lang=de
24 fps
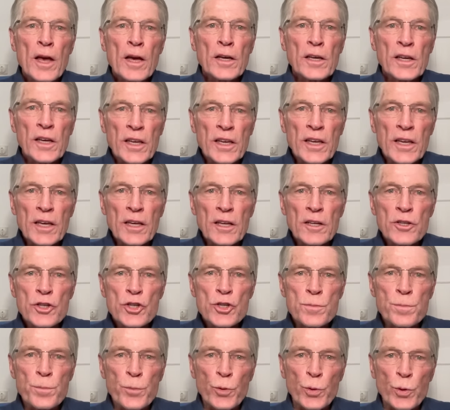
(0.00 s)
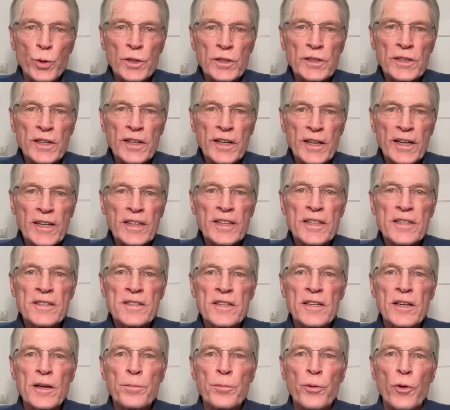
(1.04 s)
Krieg spült
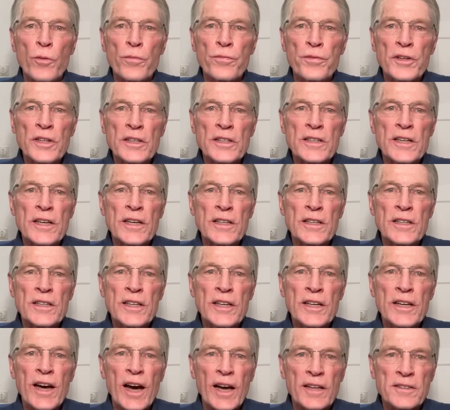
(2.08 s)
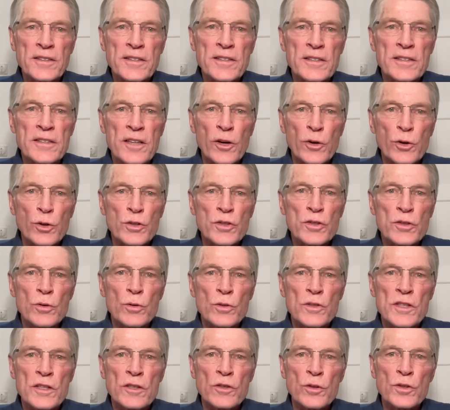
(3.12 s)
riesige Profite in die Kassen der
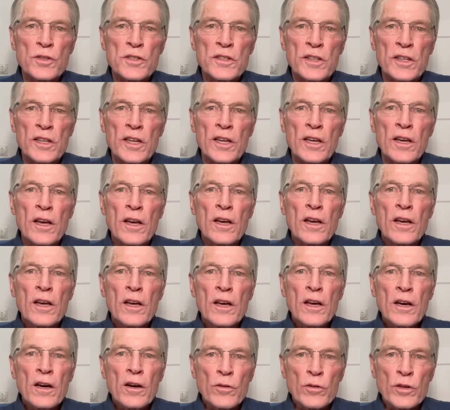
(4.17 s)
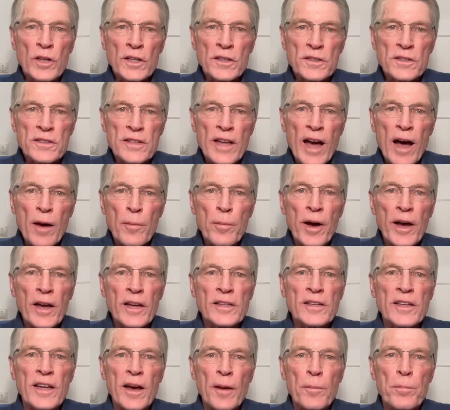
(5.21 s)
Rüstungsindustrie und ist dabei
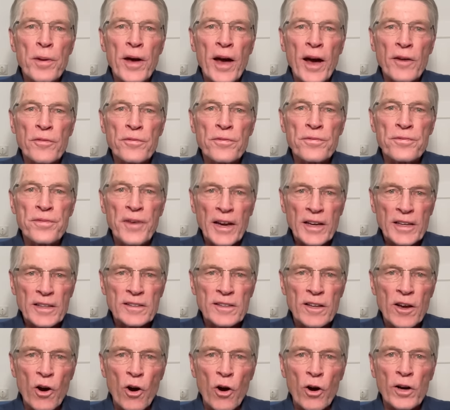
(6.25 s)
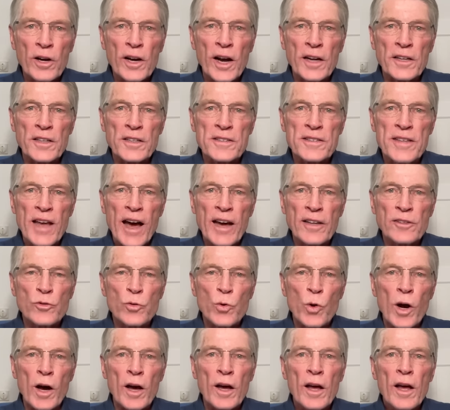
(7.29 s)
der perfekte
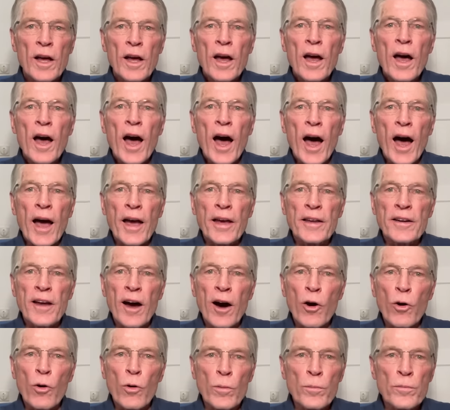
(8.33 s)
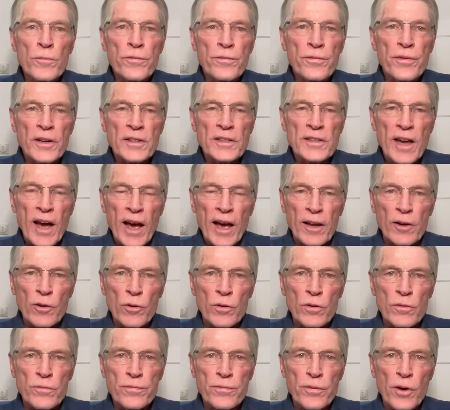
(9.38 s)
Organisator einer
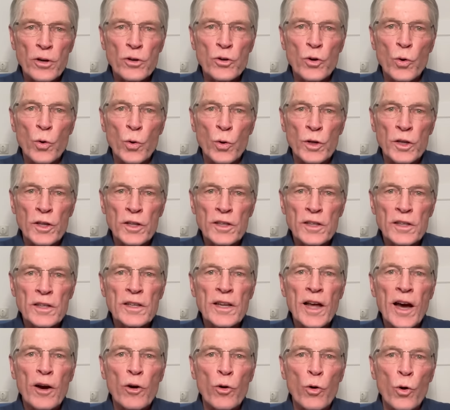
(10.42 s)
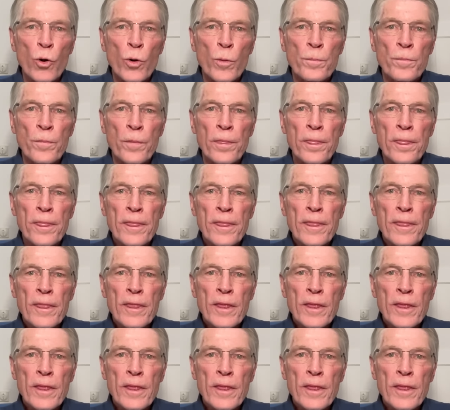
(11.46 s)
Umverteilung von unten nach oben.